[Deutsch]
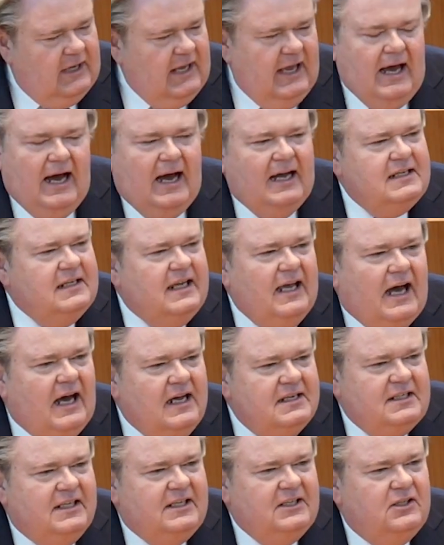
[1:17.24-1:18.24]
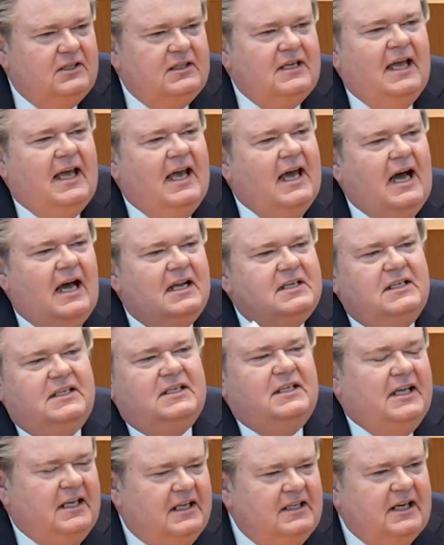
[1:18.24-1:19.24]
er hat, er, hat Ihnen, er hat
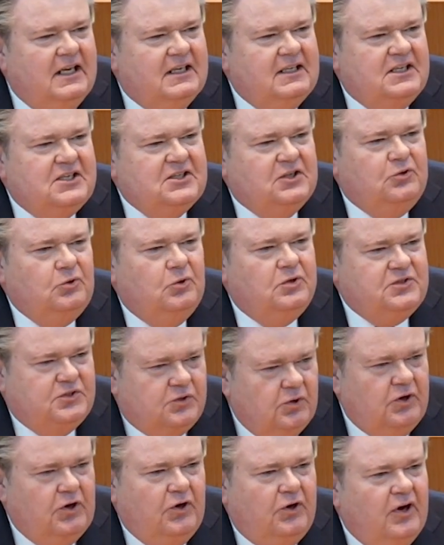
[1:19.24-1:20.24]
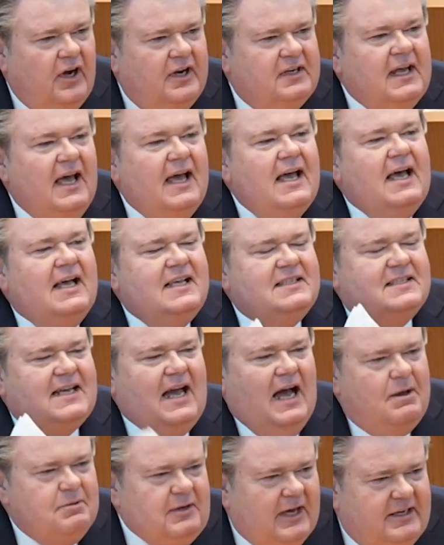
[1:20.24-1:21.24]
Ihnen hinlänglich genug zugehört. Es
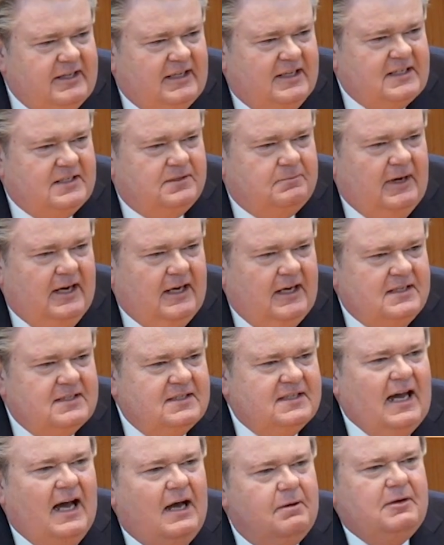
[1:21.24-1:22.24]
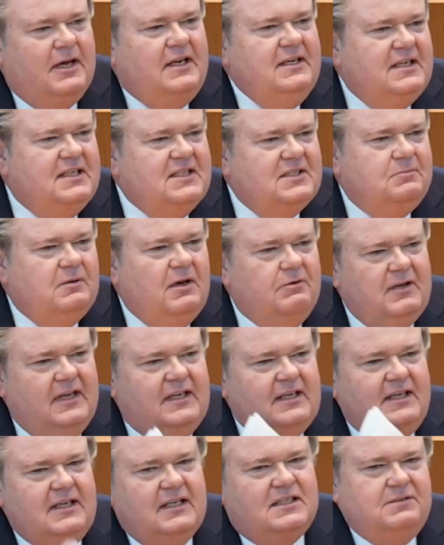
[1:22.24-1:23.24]
kam ja nichts mehr. Es kam ja nichts mehr,
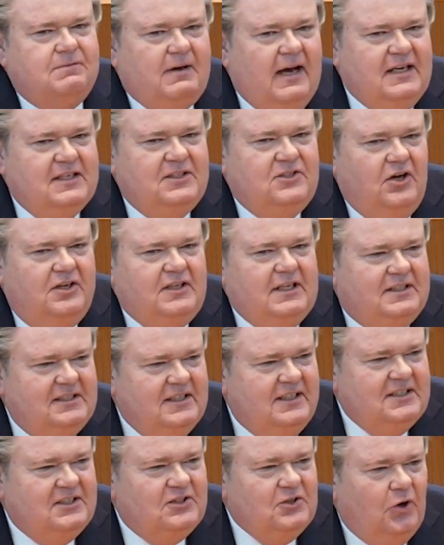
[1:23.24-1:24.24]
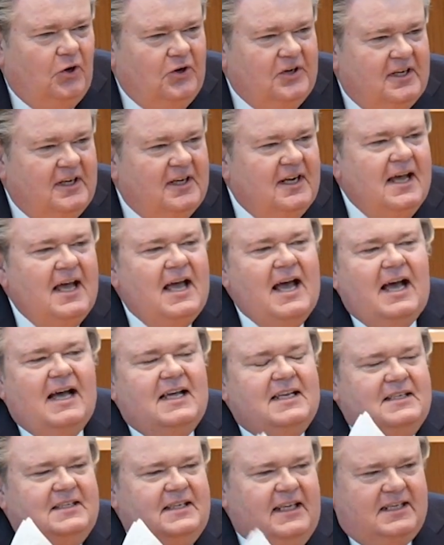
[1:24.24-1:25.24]
weder in der zweiten noch in der dritten Runde.
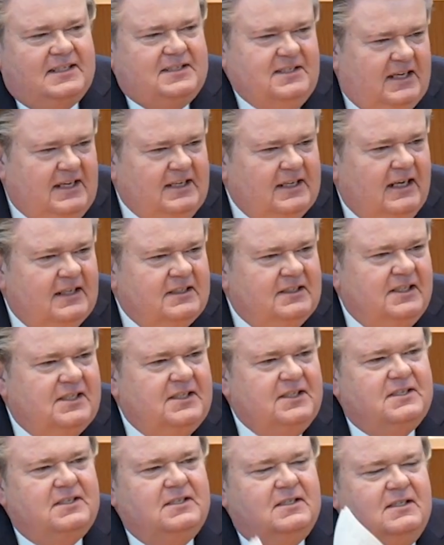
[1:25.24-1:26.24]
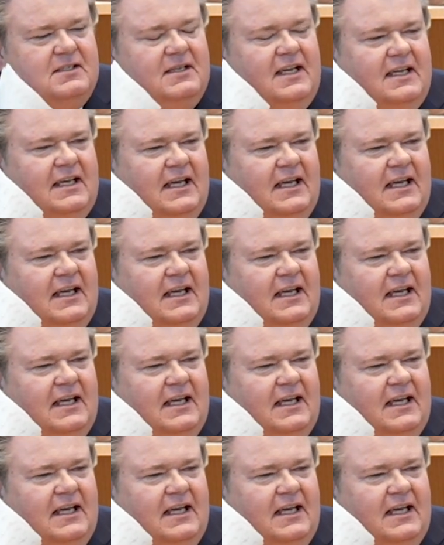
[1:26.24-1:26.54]
Nichts Inhaltliches.